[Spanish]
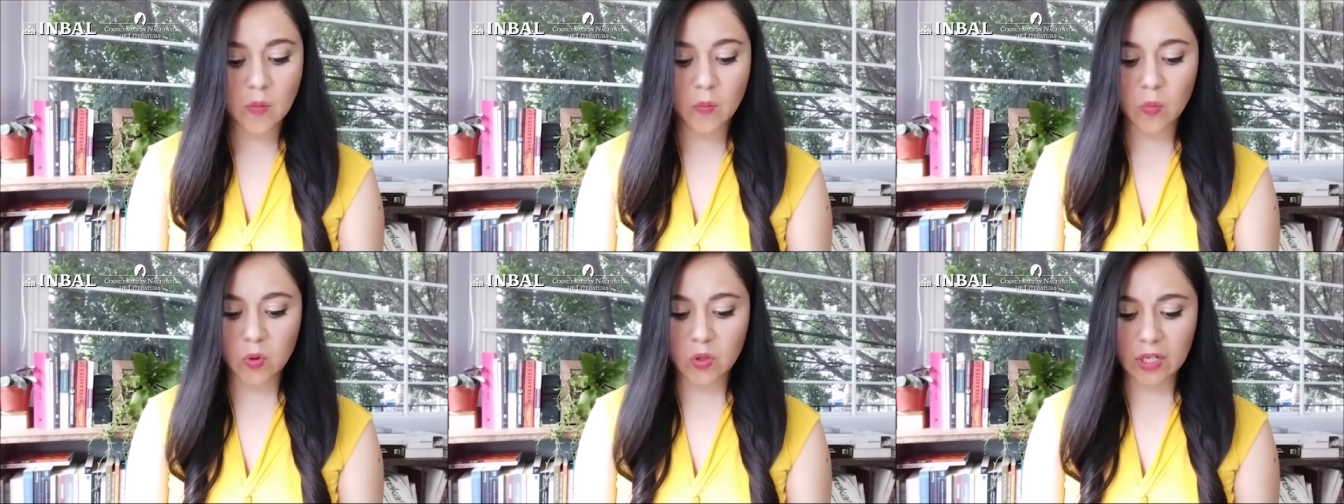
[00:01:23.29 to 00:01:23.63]

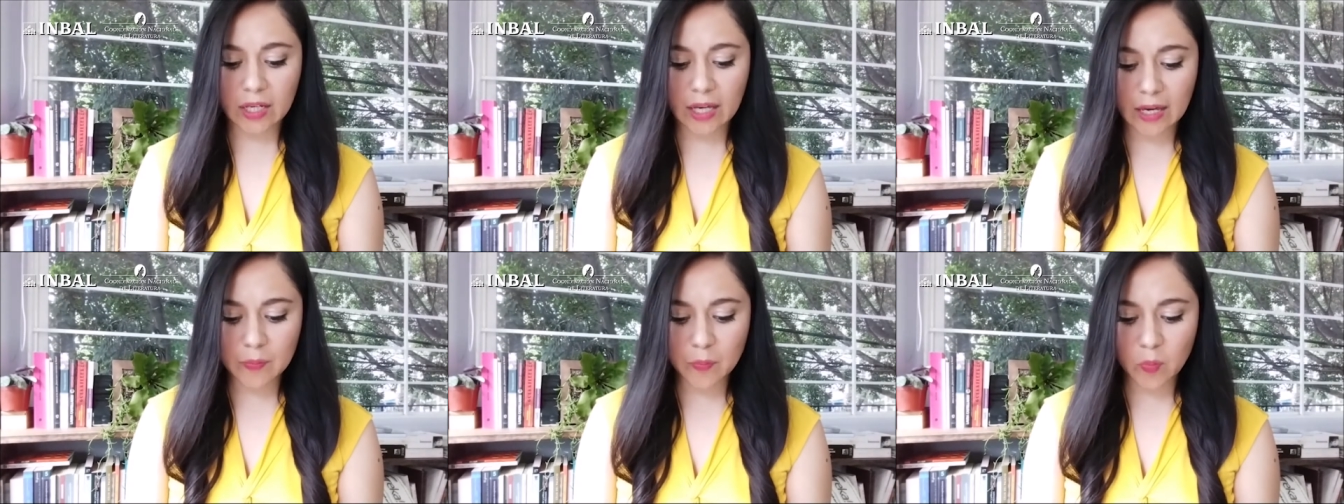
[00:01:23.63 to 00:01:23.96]
¿Por
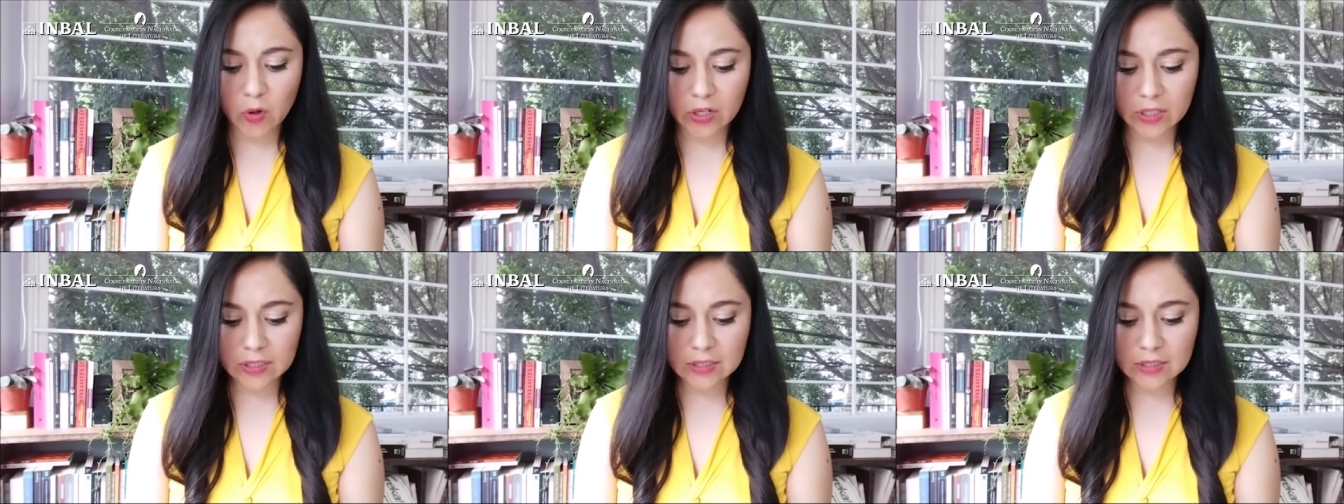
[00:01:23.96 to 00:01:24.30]
qué,
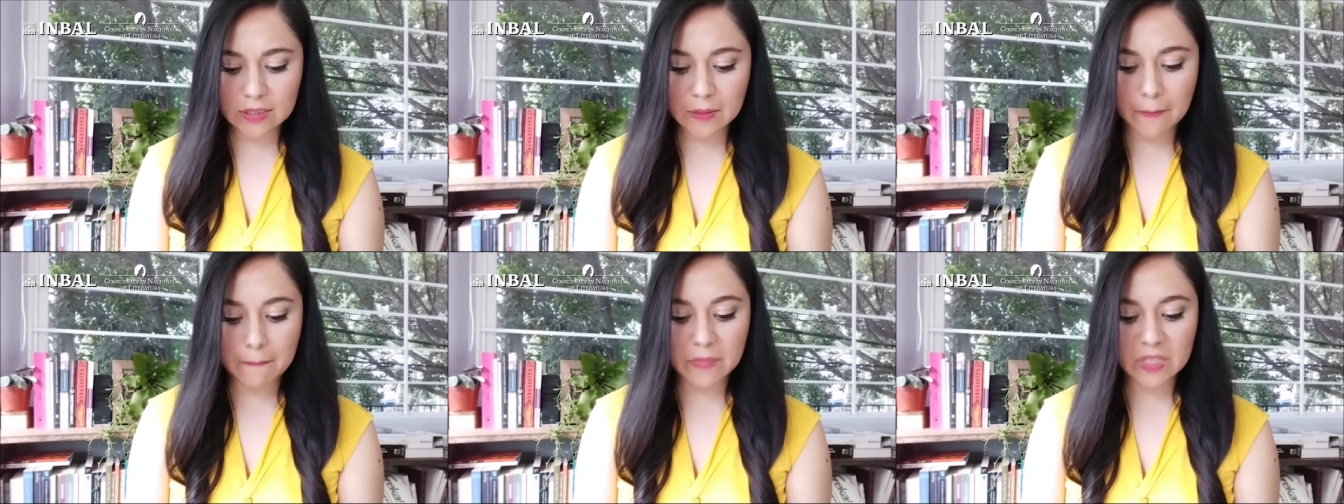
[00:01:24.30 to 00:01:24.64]

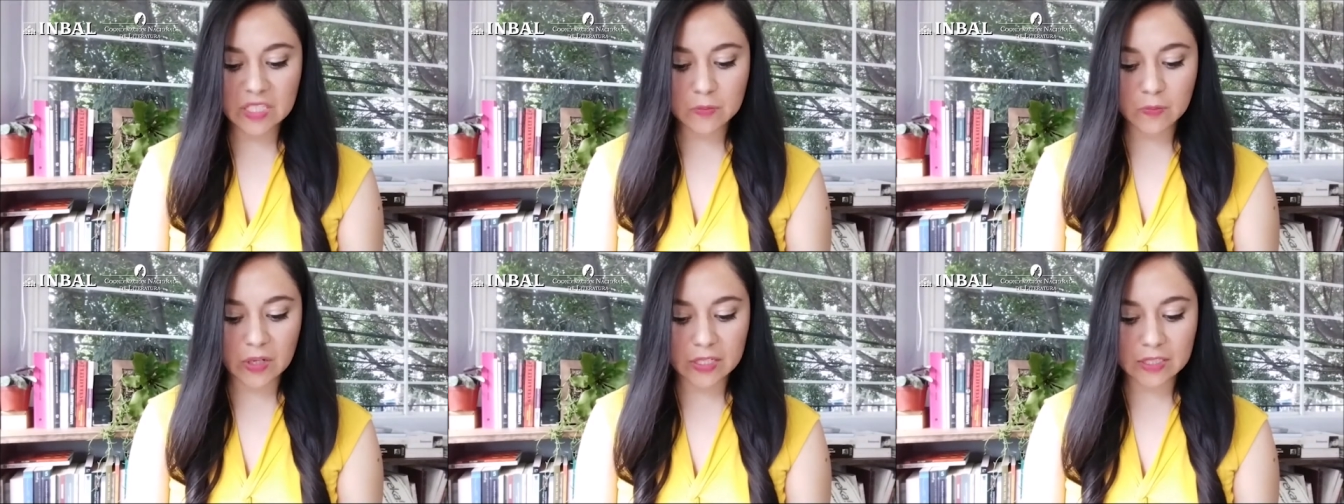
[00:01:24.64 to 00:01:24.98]
pues,
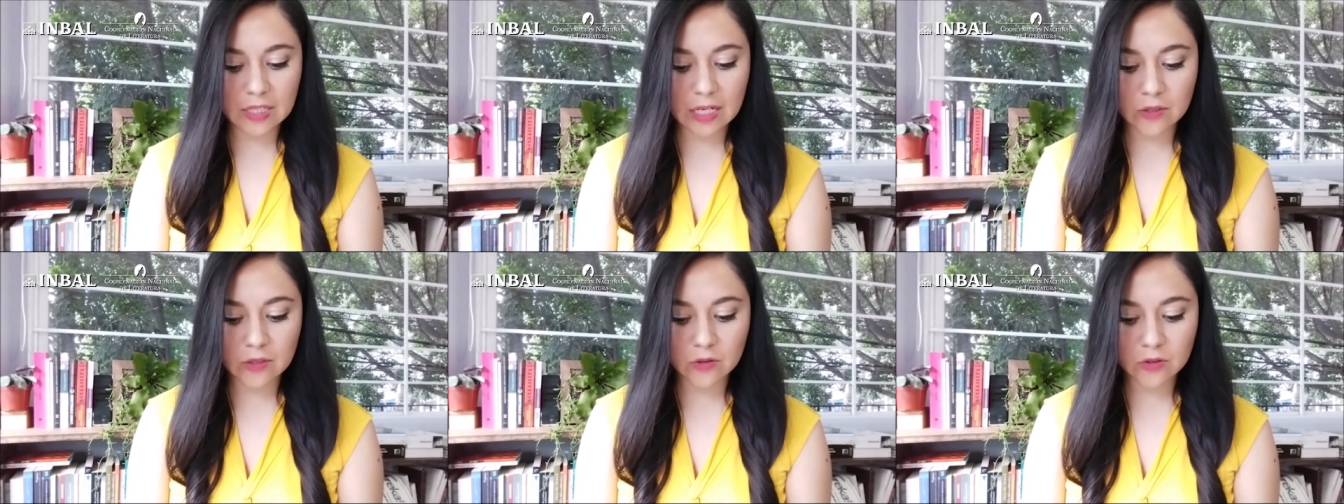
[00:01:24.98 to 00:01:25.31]
mis
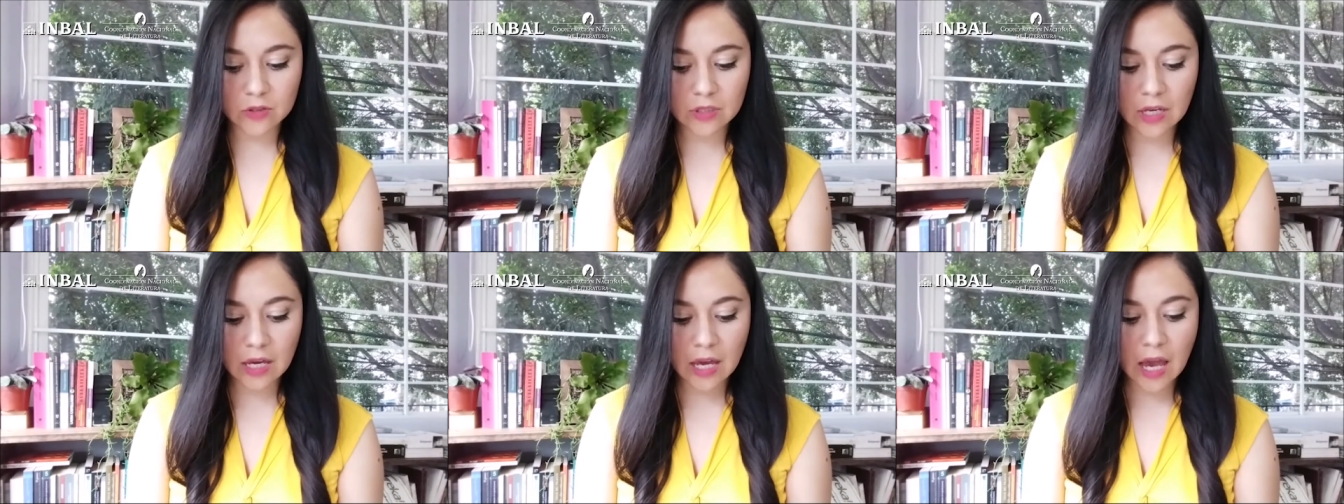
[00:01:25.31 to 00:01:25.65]
paisanos,